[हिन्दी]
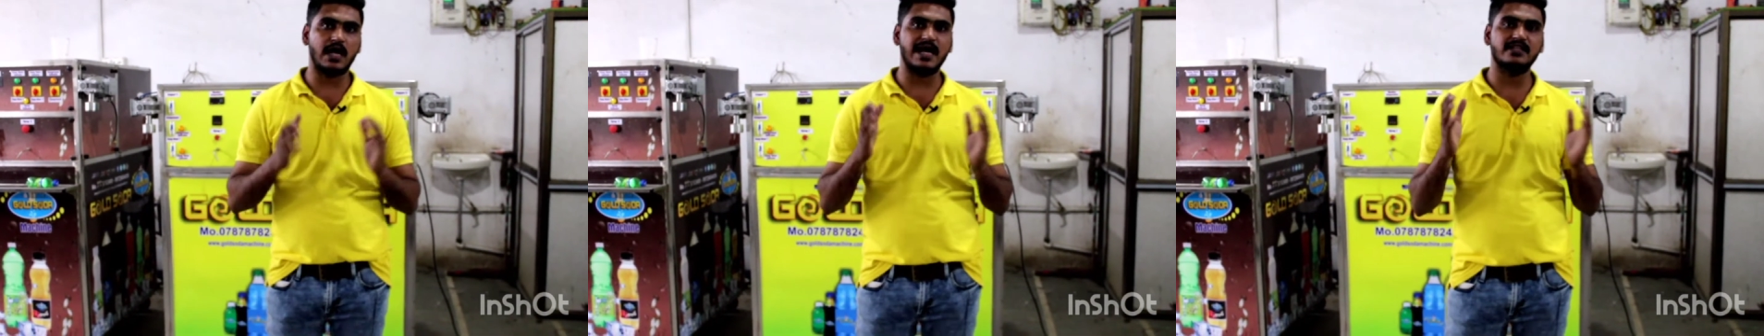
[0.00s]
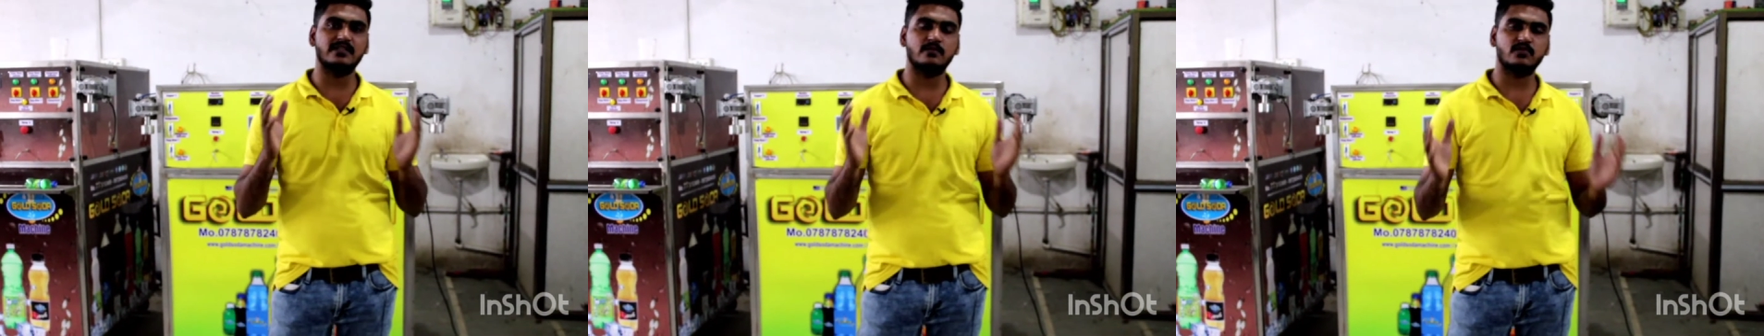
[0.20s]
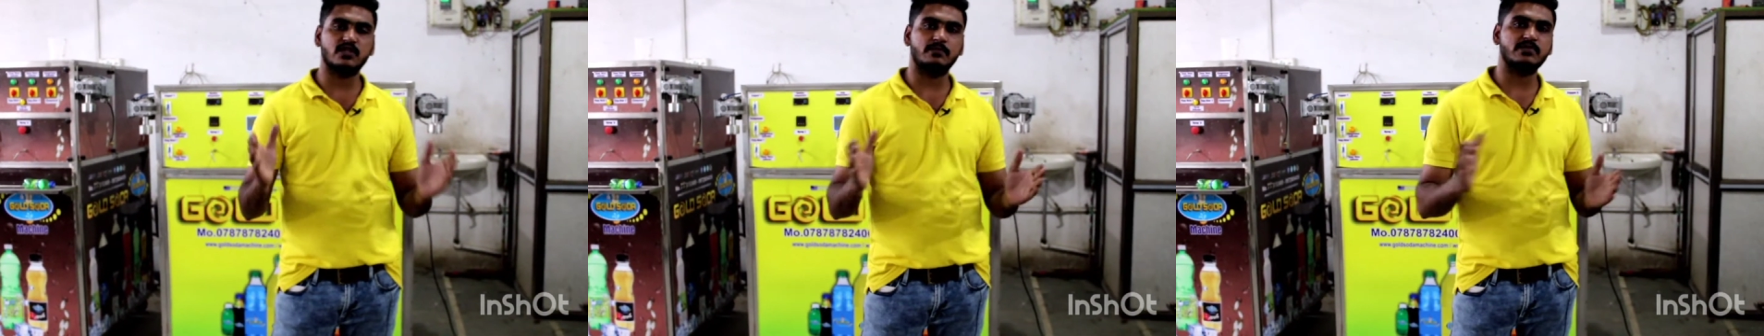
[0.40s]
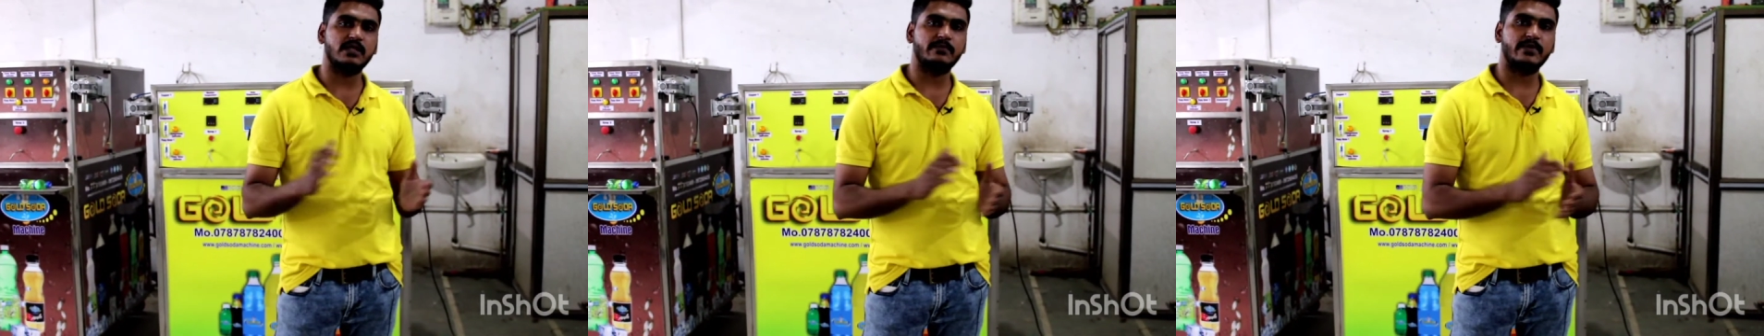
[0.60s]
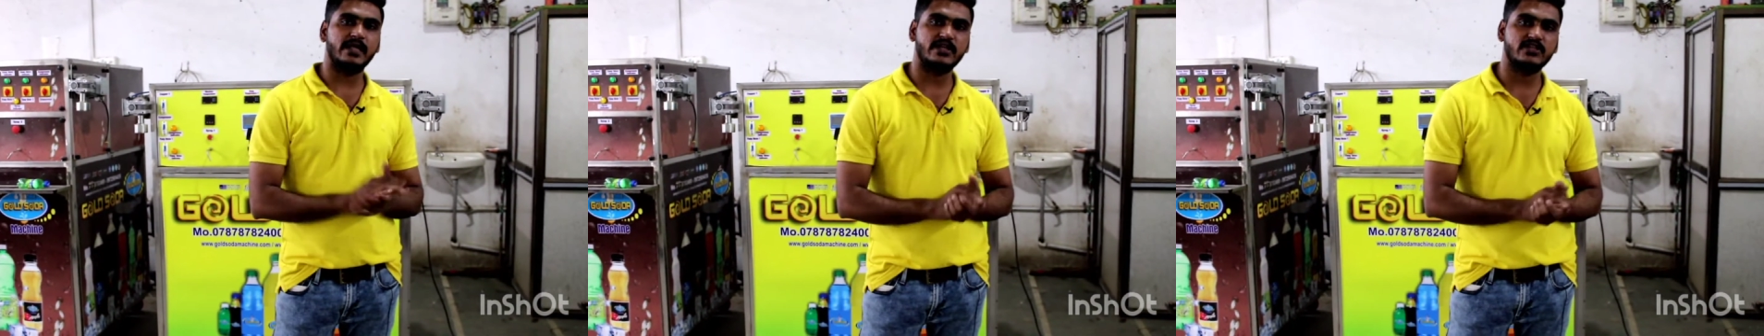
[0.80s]
आज हम
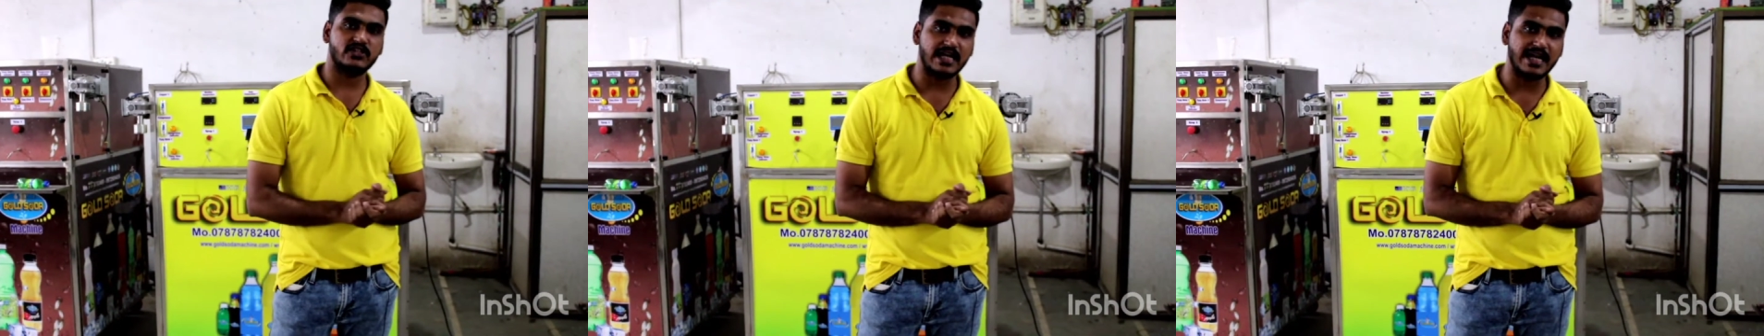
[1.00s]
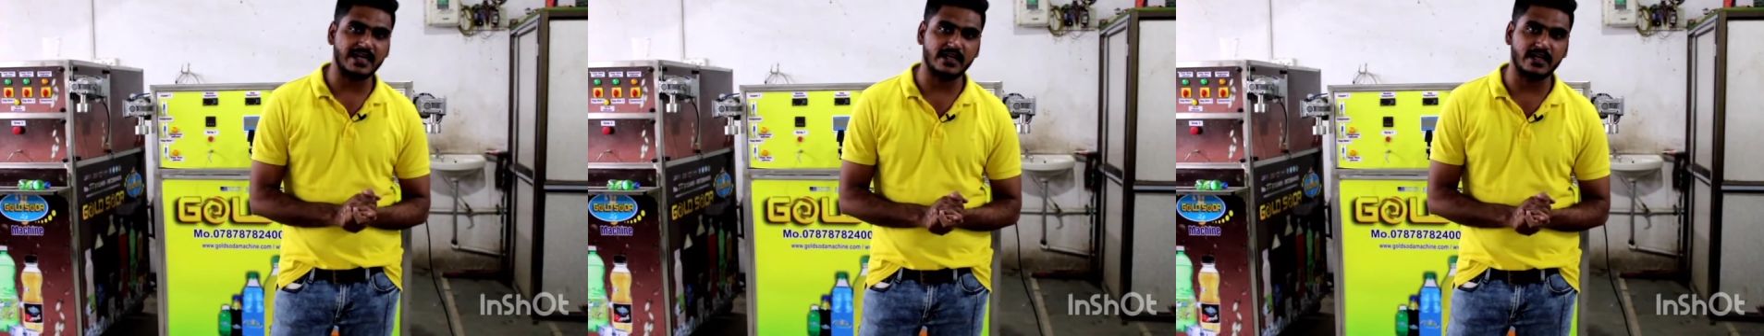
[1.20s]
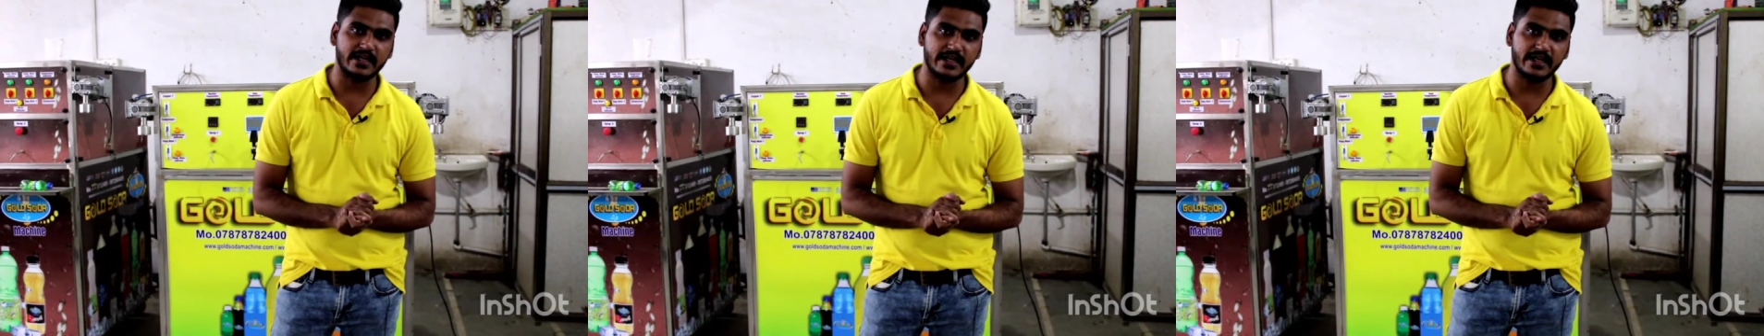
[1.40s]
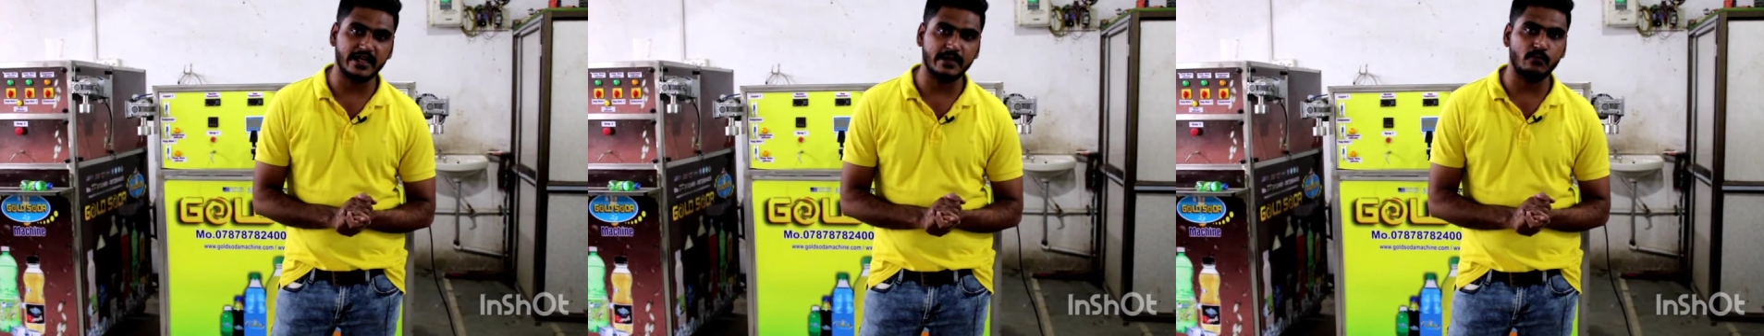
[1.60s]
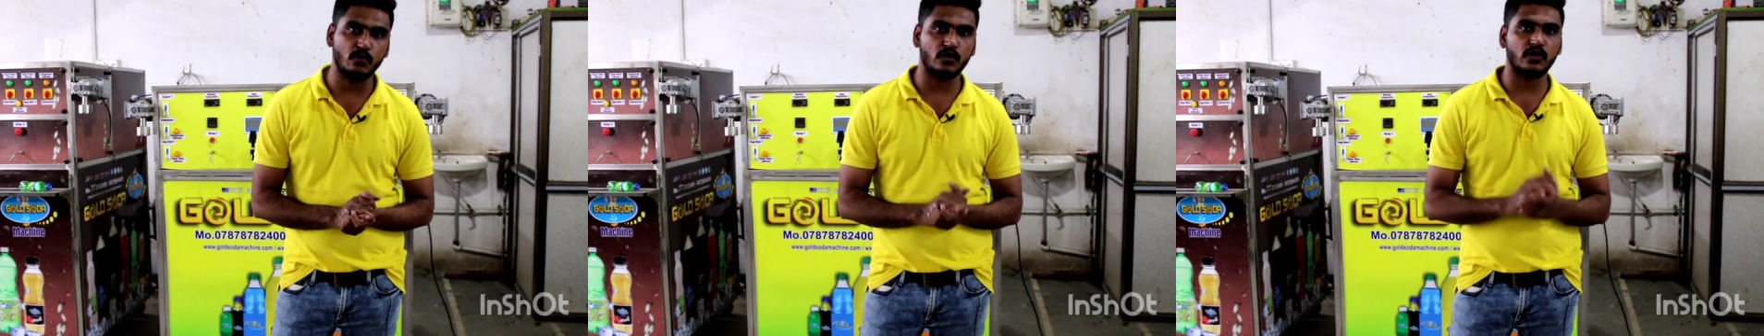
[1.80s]
सबसे पहले स्टार्ट
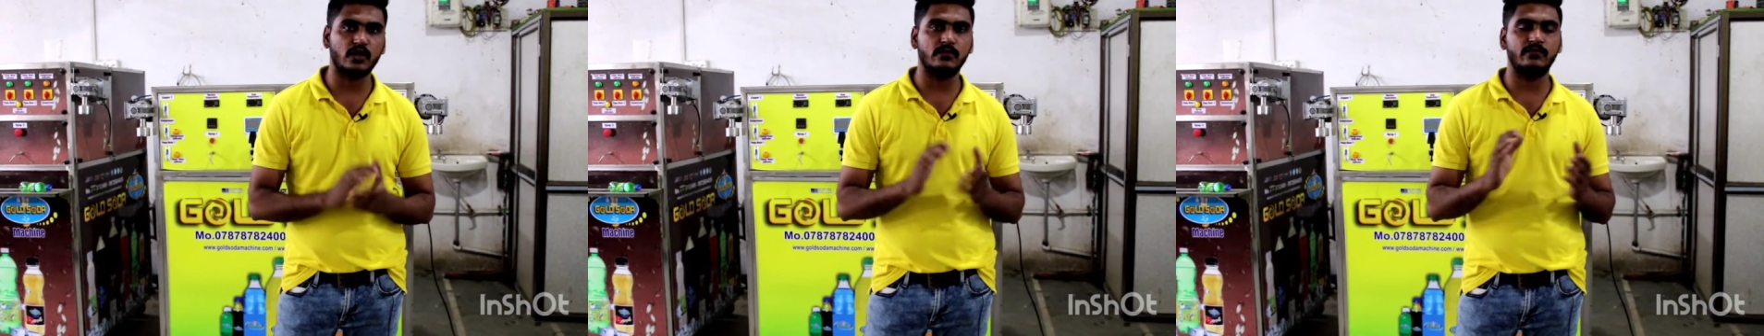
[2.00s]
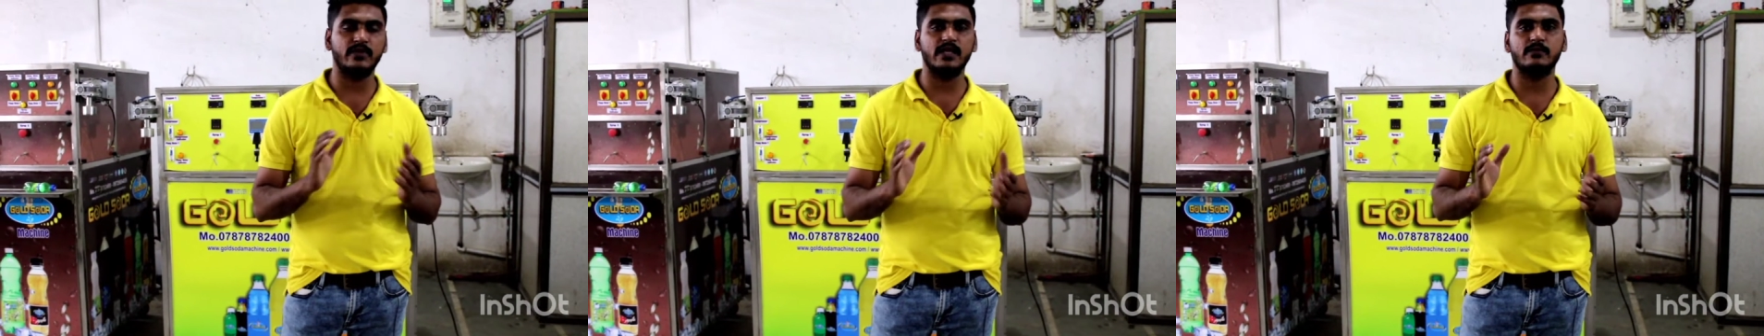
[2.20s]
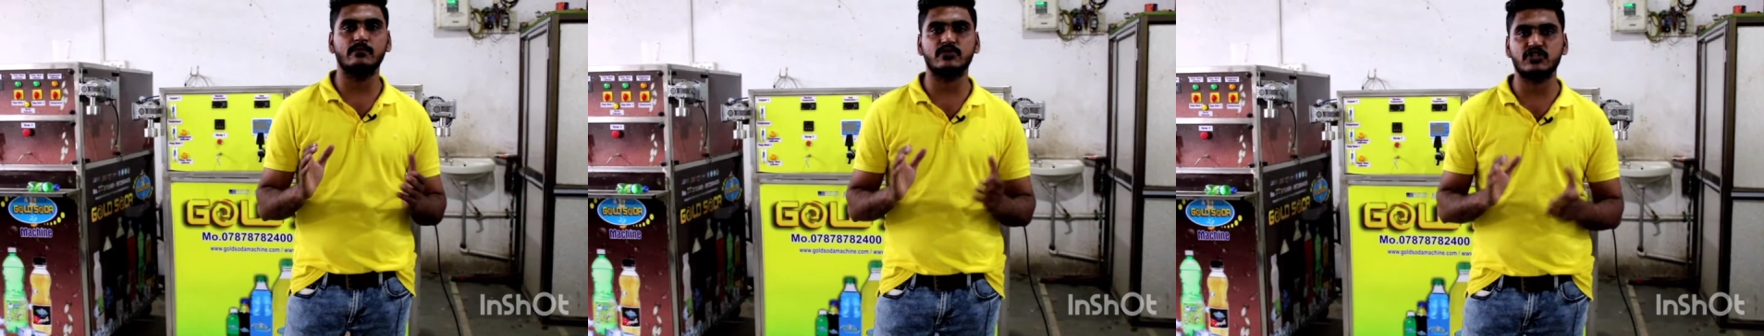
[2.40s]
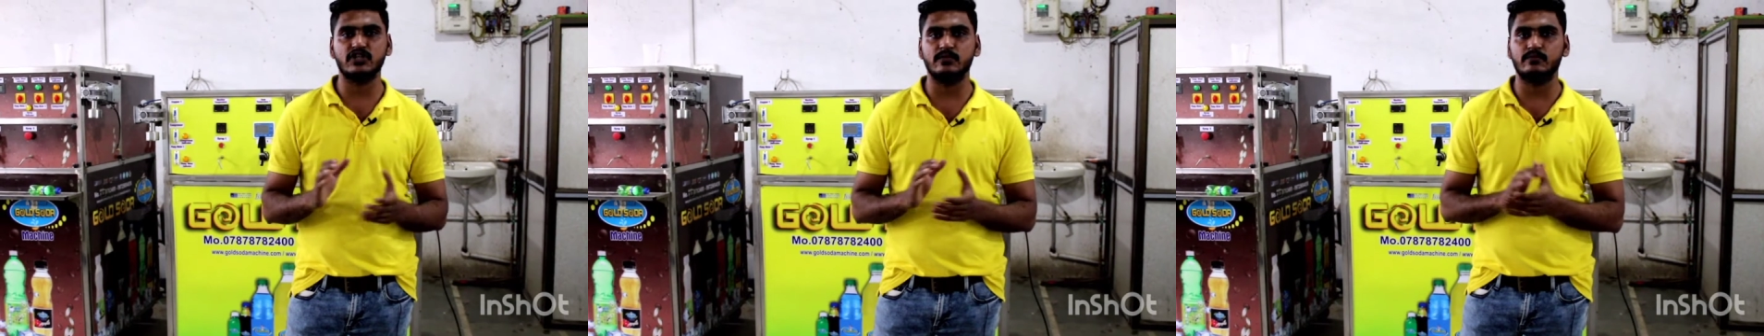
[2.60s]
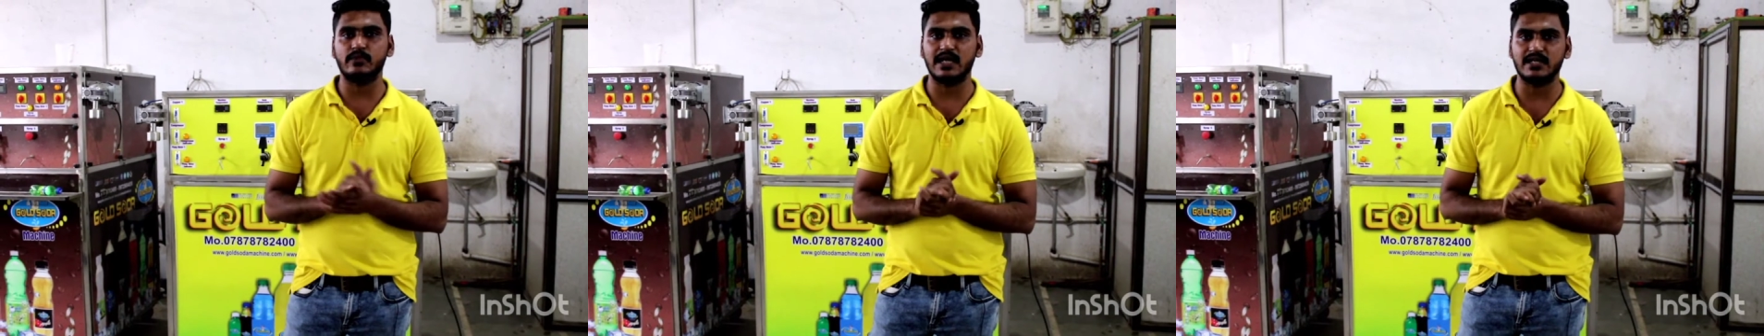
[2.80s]
करेंगे बोटल फिलिंग
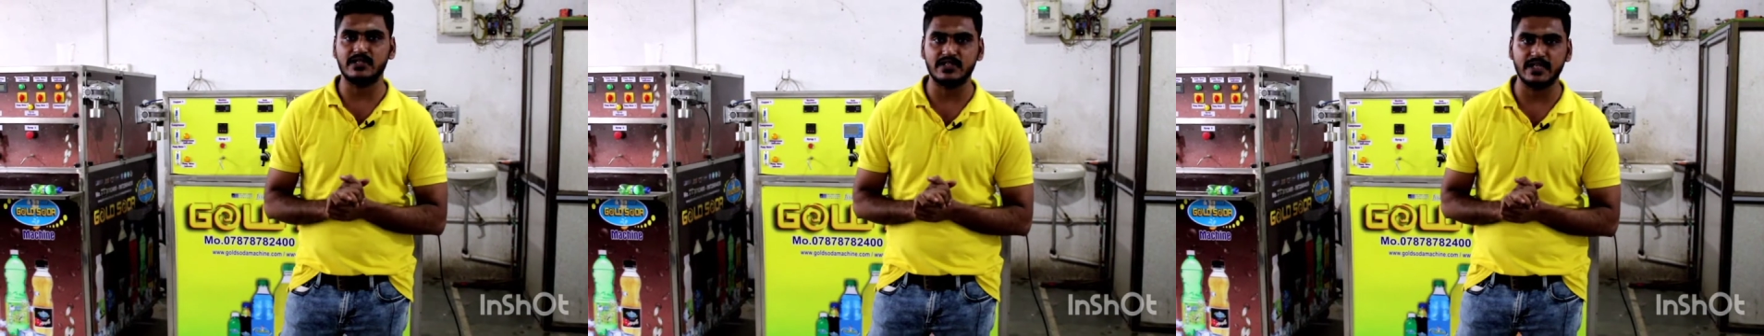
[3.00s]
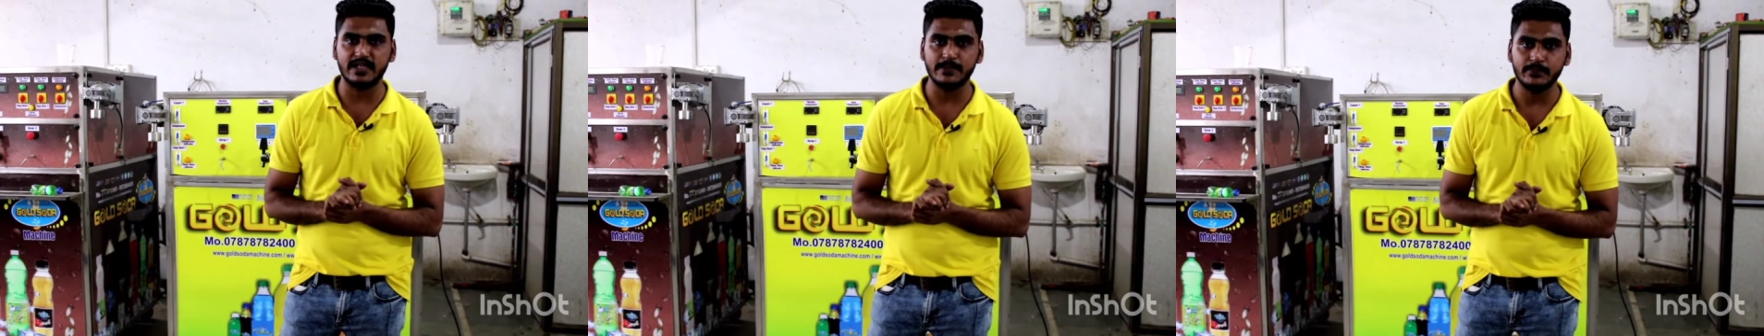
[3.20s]
मशीन प्लांट से